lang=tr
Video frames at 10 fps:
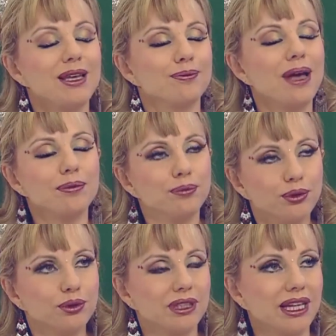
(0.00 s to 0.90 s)
Ben
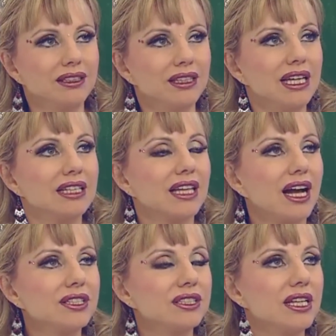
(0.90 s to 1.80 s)
bugünden
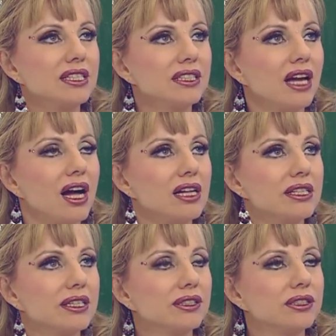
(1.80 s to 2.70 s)
Taci'yi eski
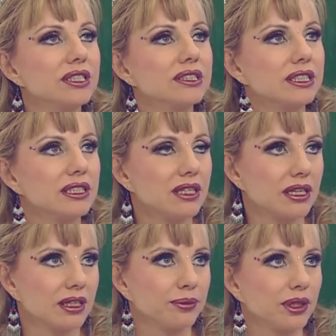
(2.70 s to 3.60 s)
haline getirecek sihirler
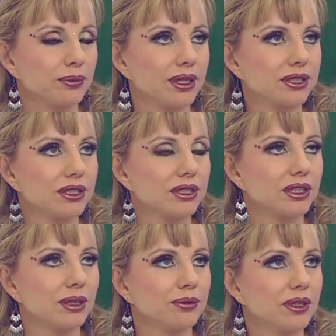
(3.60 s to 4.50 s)
aramaya
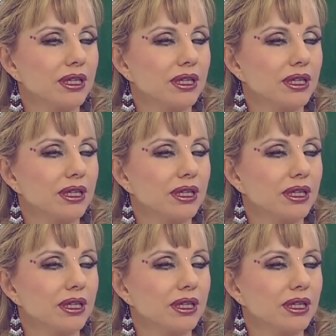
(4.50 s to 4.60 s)
başlayacağım